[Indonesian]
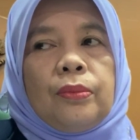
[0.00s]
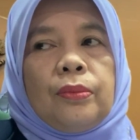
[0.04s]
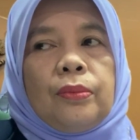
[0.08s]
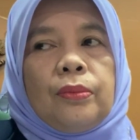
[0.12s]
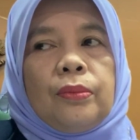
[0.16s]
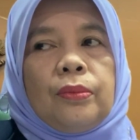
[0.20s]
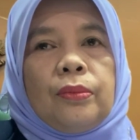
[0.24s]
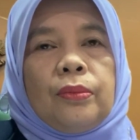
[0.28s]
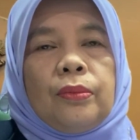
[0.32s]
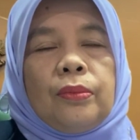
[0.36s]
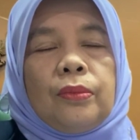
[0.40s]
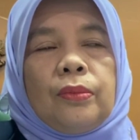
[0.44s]

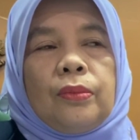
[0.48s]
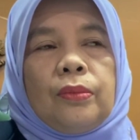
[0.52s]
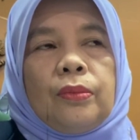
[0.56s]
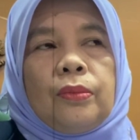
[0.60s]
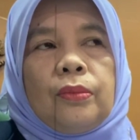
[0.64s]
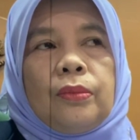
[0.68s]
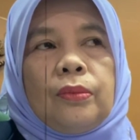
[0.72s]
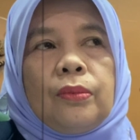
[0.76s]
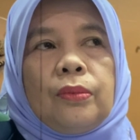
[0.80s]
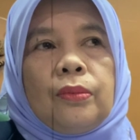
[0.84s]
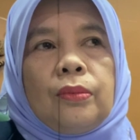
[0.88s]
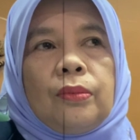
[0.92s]
yang
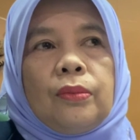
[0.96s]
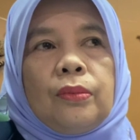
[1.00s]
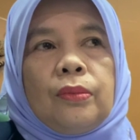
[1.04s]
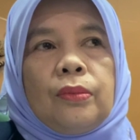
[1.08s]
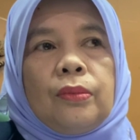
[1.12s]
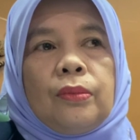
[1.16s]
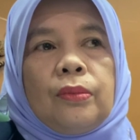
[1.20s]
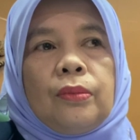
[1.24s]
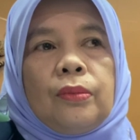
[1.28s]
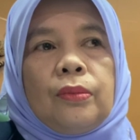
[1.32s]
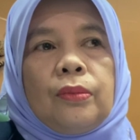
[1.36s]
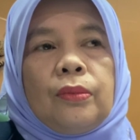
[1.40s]
diajukan dari
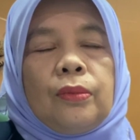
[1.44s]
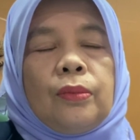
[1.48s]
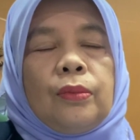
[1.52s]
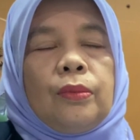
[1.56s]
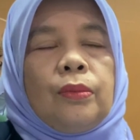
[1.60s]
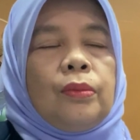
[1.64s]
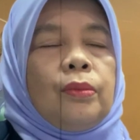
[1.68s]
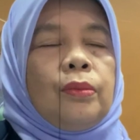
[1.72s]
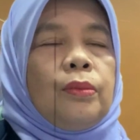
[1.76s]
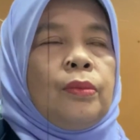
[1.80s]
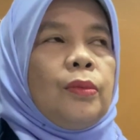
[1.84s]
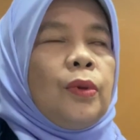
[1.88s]
pihak perempuan mm
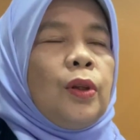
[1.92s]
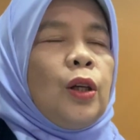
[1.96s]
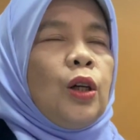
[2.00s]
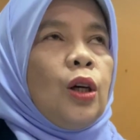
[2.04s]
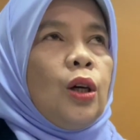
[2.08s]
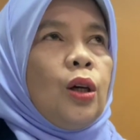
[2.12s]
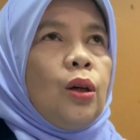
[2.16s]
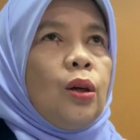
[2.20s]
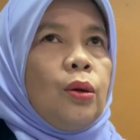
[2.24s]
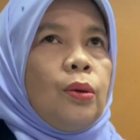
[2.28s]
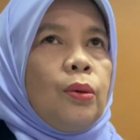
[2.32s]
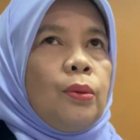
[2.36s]
-hmm. juga
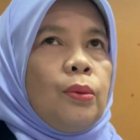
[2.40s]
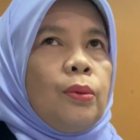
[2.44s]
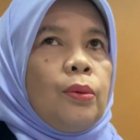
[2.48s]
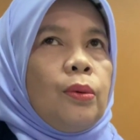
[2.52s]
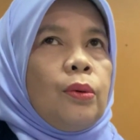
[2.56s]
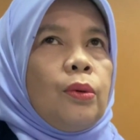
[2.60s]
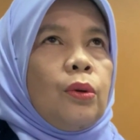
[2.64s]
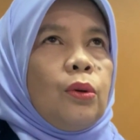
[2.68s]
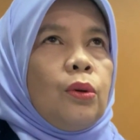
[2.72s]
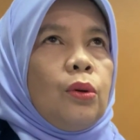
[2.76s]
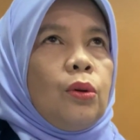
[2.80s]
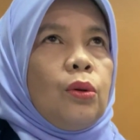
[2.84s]
selain
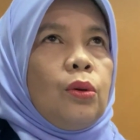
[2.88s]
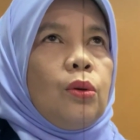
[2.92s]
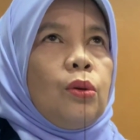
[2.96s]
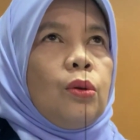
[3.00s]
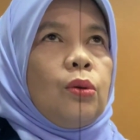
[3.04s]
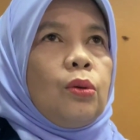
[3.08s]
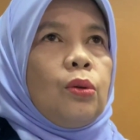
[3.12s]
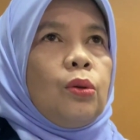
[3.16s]
anak?